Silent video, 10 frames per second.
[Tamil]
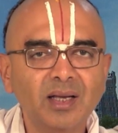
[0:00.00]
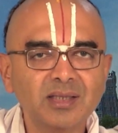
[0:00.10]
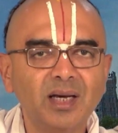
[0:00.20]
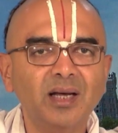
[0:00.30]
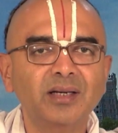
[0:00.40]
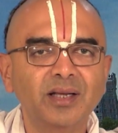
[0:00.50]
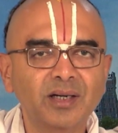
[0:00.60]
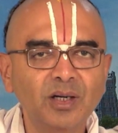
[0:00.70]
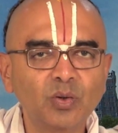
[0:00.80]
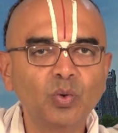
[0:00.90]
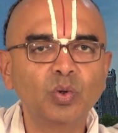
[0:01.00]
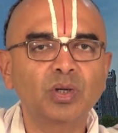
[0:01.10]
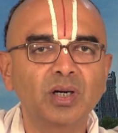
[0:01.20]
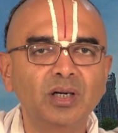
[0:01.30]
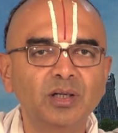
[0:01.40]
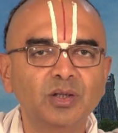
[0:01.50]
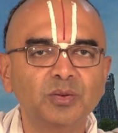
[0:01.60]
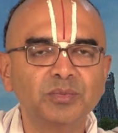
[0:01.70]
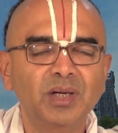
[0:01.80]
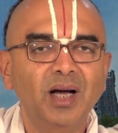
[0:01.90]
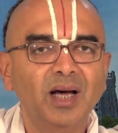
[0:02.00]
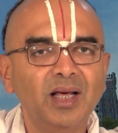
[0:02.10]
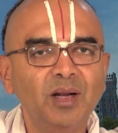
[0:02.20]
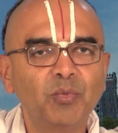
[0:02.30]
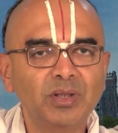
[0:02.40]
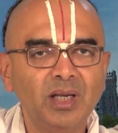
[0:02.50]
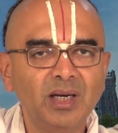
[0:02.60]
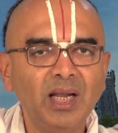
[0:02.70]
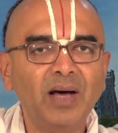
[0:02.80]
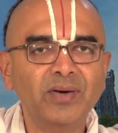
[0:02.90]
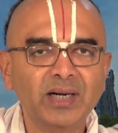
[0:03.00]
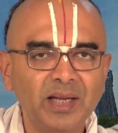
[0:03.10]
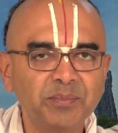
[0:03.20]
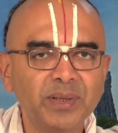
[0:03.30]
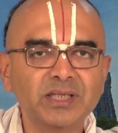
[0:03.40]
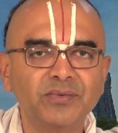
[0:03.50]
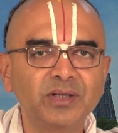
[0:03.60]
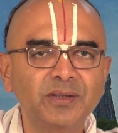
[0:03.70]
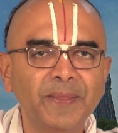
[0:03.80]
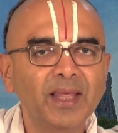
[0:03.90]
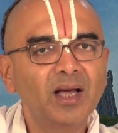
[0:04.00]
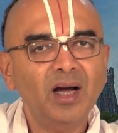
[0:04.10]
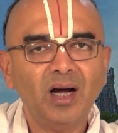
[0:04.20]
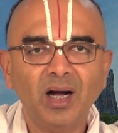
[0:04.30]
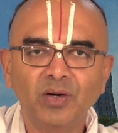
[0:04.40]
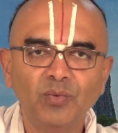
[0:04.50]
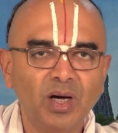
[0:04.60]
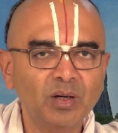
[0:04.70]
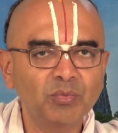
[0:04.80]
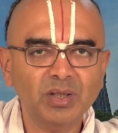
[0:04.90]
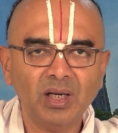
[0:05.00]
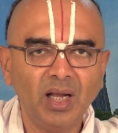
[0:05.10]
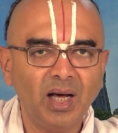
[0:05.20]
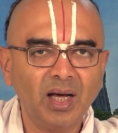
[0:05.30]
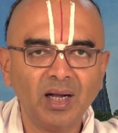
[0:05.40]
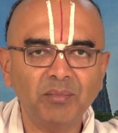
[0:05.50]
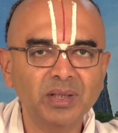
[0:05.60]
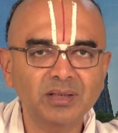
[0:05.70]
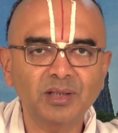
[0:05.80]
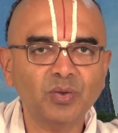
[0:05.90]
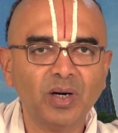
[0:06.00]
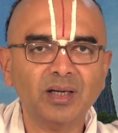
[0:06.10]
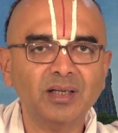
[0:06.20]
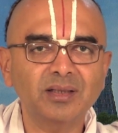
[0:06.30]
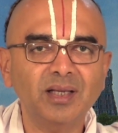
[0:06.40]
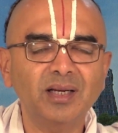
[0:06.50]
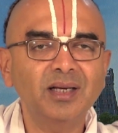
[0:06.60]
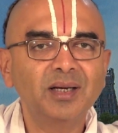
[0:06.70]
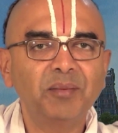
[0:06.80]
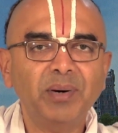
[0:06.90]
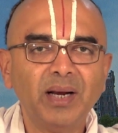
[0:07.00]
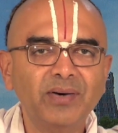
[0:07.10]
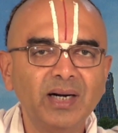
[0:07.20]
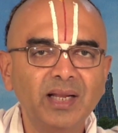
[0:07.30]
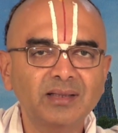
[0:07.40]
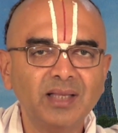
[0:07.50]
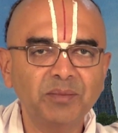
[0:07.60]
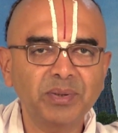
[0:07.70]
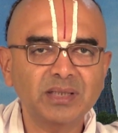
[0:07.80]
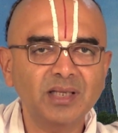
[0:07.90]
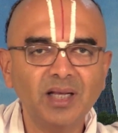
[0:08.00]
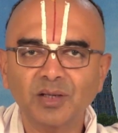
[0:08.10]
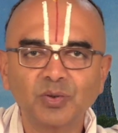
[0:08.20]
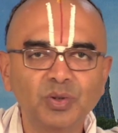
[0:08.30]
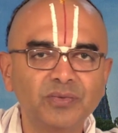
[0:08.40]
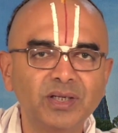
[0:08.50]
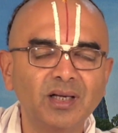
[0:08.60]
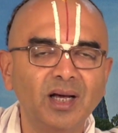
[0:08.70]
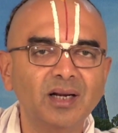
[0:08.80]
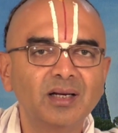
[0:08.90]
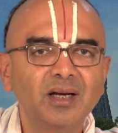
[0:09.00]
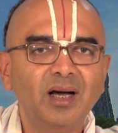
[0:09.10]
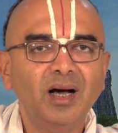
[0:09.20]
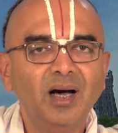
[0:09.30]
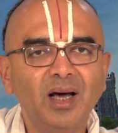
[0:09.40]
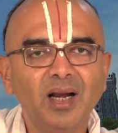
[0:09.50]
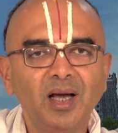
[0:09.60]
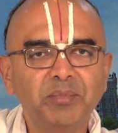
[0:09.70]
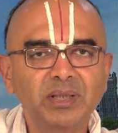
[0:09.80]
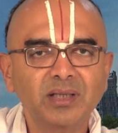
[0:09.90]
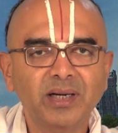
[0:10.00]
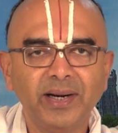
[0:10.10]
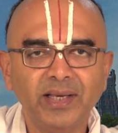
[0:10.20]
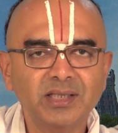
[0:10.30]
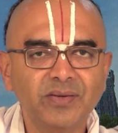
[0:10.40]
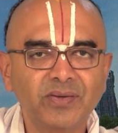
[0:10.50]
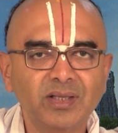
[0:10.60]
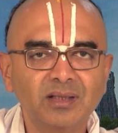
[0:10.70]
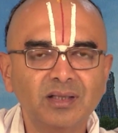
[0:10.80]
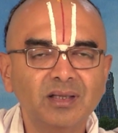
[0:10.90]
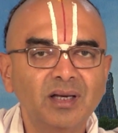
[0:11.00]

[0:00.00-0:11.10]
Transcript: ஆச்சாரியர்கள் குருக்கள்னு இருக்கும் அதனால் முதல்ல அவர்களை பற்ற வேண்டும் ஆழ்வாரும் முதல்ல ஆறாம்பத்து தொடக்கத்தில் பறவைகளைத்தான் பற்றினார் தூதுவிட்டார் ஆராம்பத்து கடைசி வந்தது